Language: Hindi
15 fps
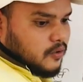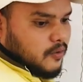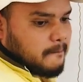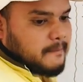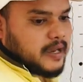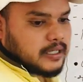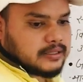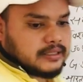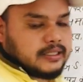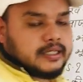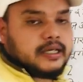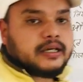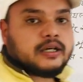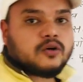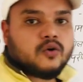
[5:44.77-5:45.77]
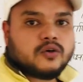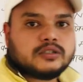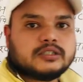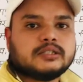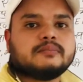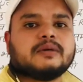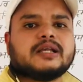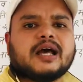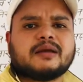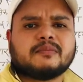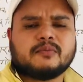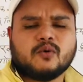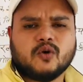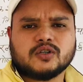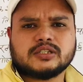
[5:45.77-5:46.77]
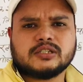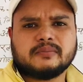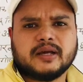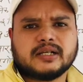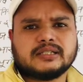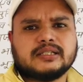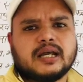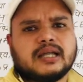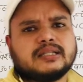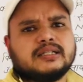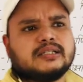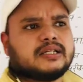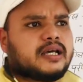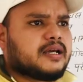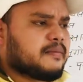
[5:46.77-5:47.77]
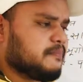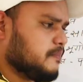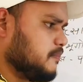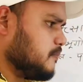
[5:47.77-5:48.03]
और मैगजीन लेंगे कौन सी बाज़ार में बहुत सी मैगजीन आती हैं चाहे आप